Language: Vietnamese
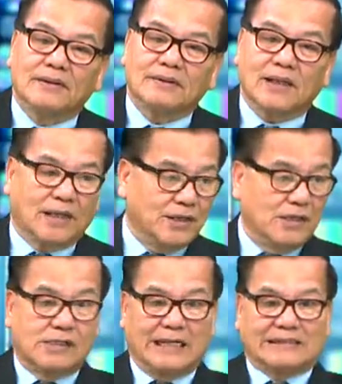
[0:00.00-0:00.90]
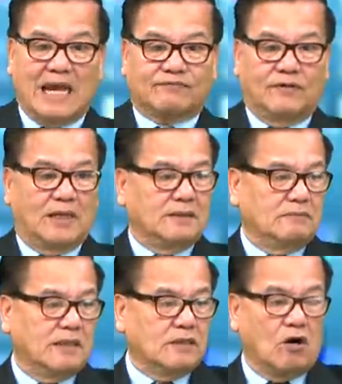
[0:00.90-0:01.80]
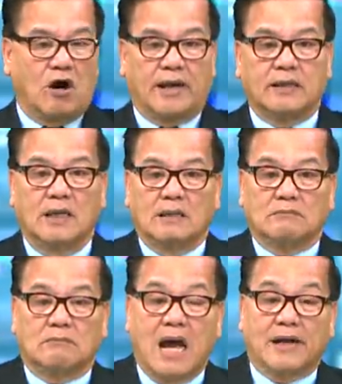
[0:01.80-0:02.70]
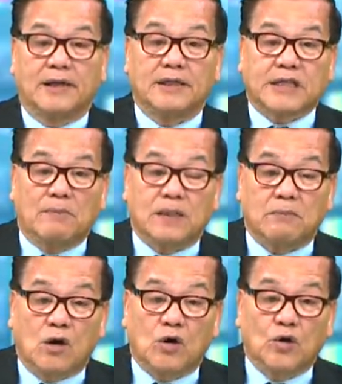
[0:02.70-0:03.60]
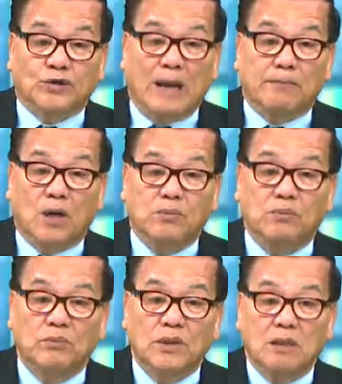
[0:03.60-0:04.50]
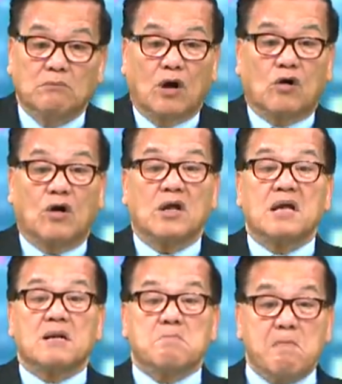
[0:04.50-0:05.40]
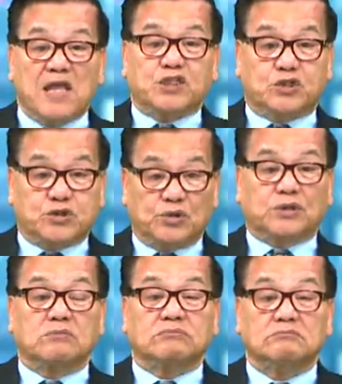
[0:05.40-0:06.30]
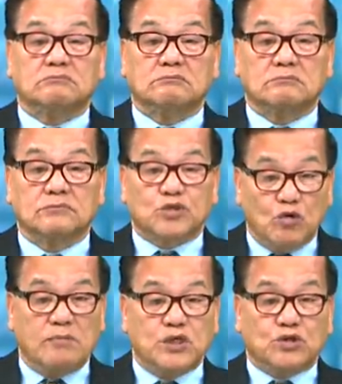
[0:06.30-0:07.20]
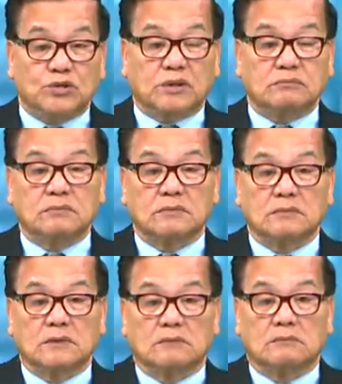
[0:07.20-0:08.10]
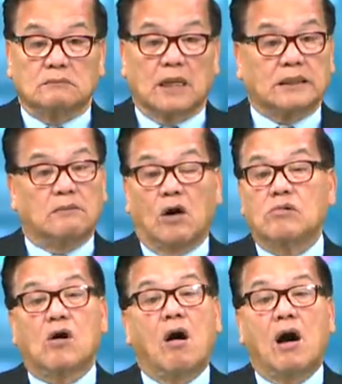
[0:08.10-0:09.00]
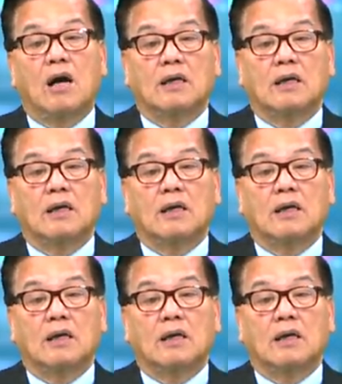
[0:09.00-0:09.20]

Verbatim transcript: Thế thì nữ cảnh sát viên Mỹ hỏi bà đi tắm thì bà có đồ tắm không? Bà có bed suit không? Swimming suit không? Bà ta bảo không có.